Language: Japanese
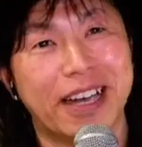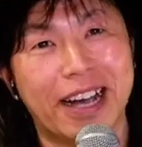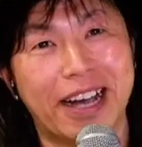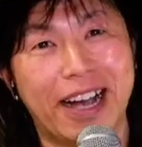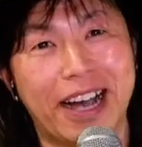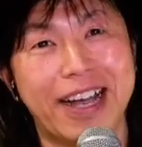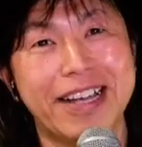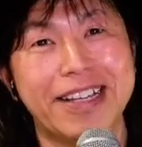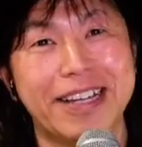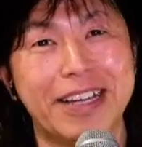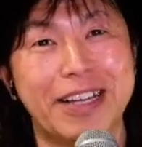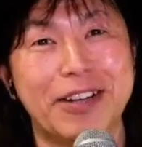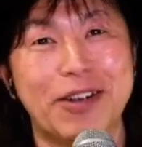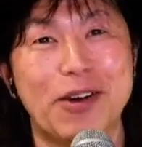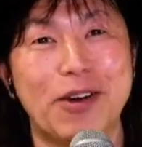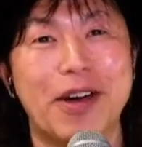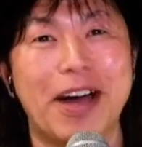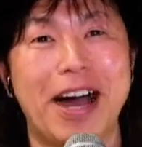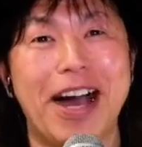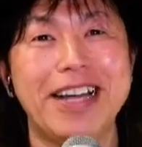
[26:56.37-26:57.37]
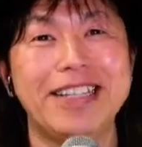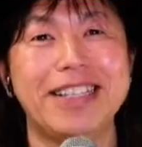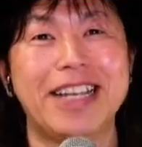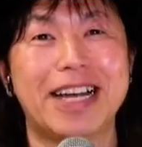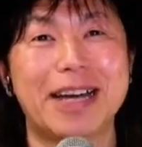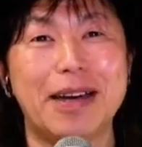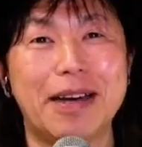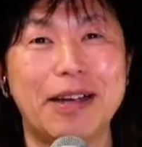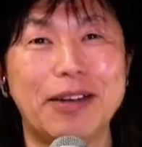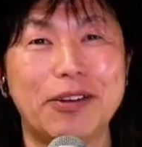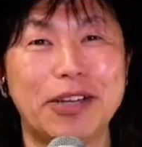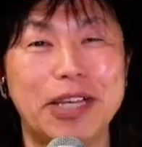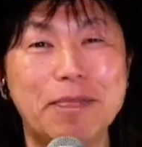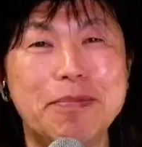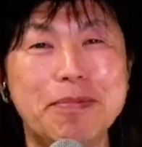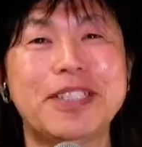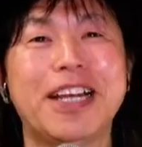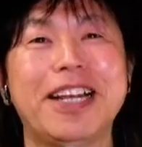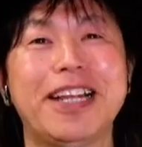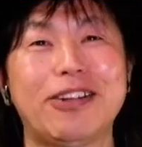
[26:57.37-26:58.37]
かいあの灰皿があのい
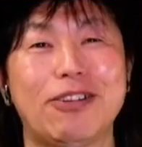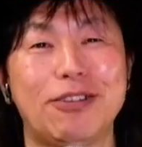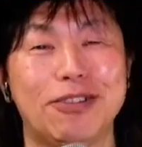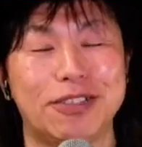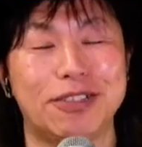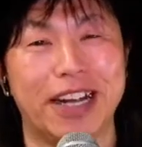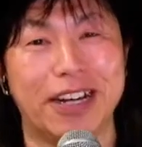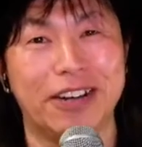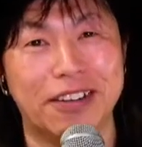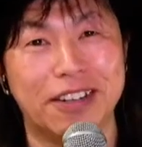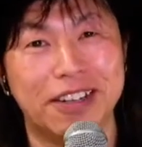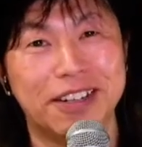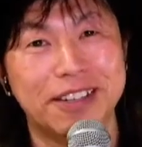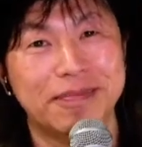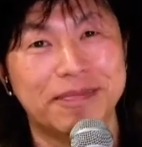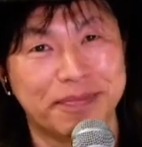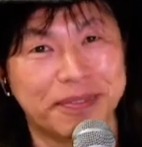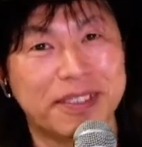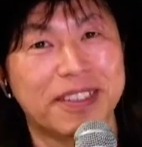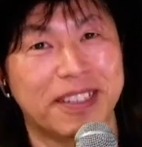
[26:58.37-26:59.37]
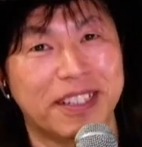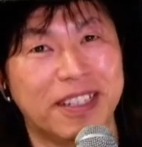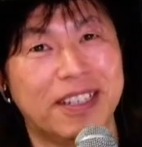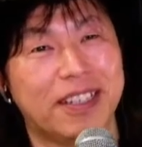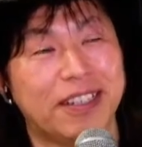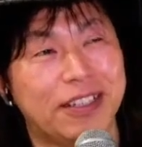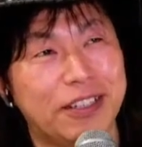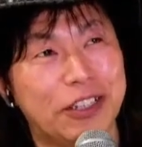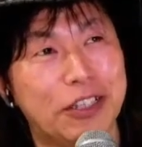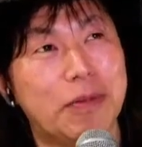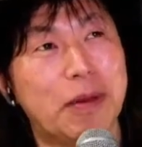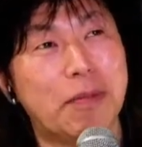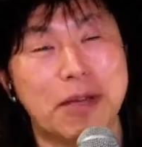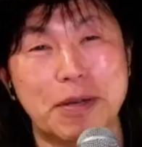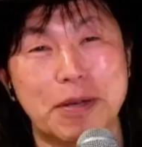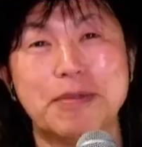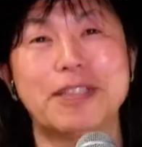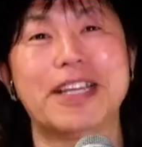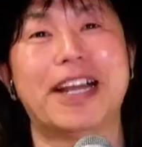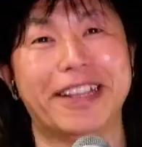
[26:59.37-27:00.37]
ぶされとるぐらいの夢も
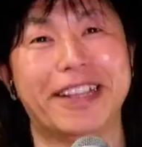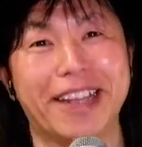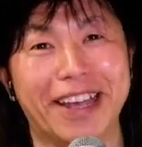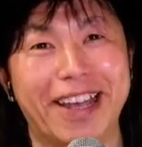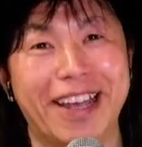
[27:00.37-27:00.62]
いぶされて